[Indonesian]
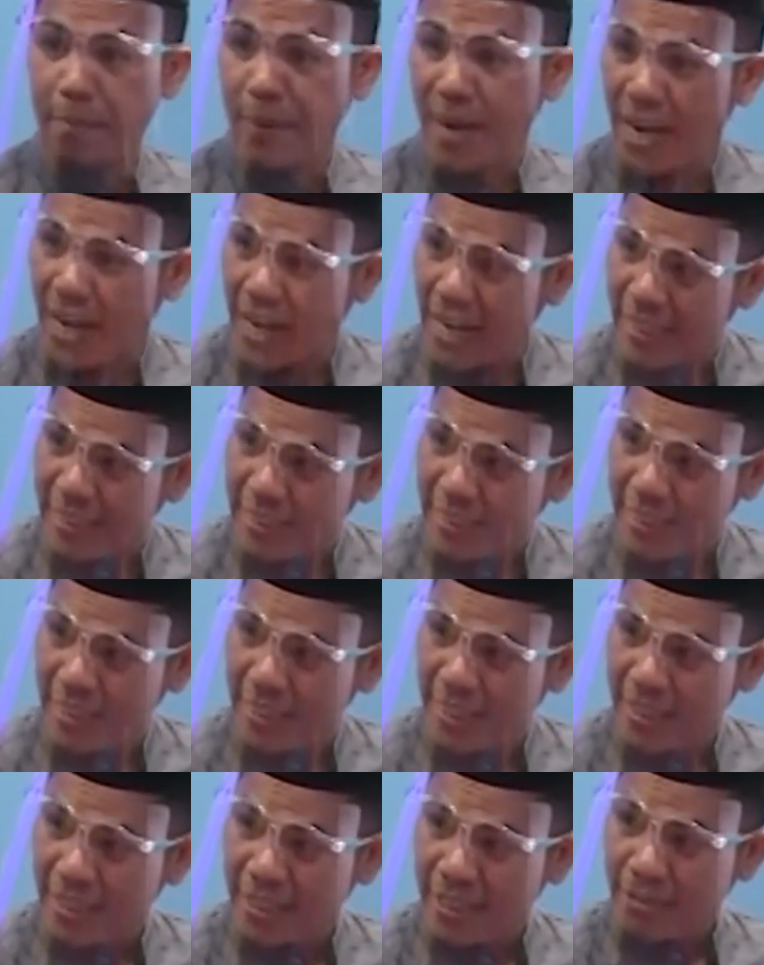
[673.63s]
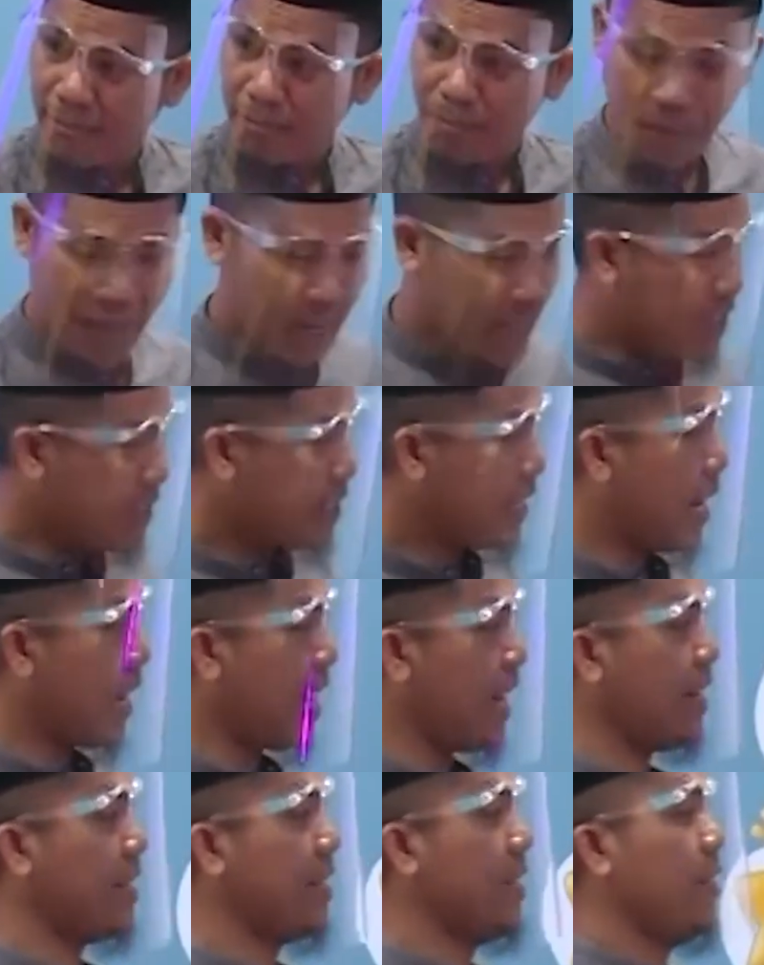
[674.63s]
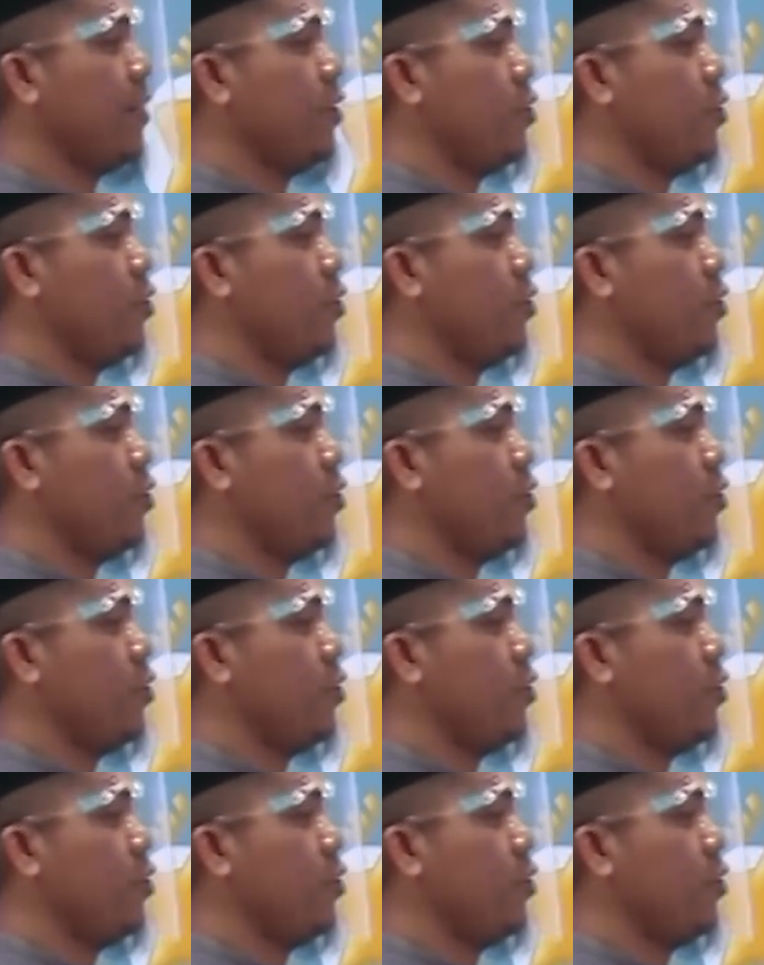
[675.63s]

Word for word: pan panjang.